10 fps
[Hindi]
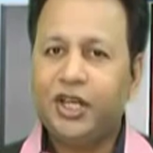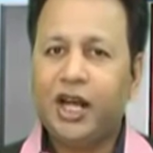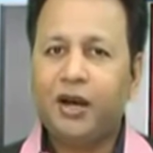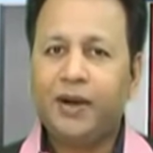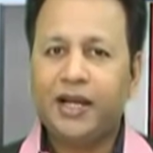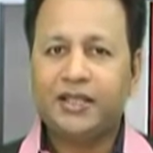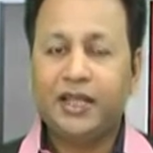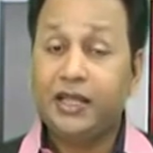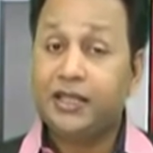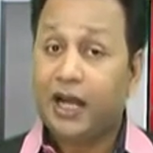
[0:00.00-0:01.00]
जनाब
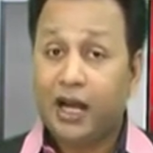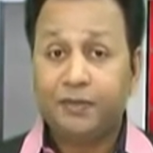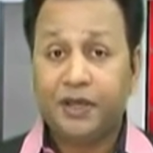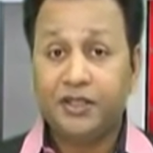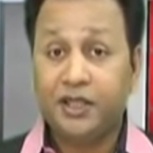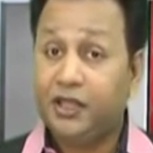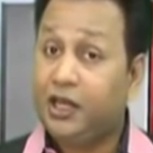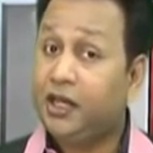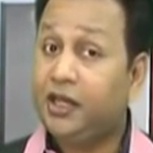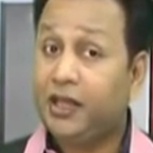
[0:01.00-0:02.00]
हसनैन साहब की जिंदगी की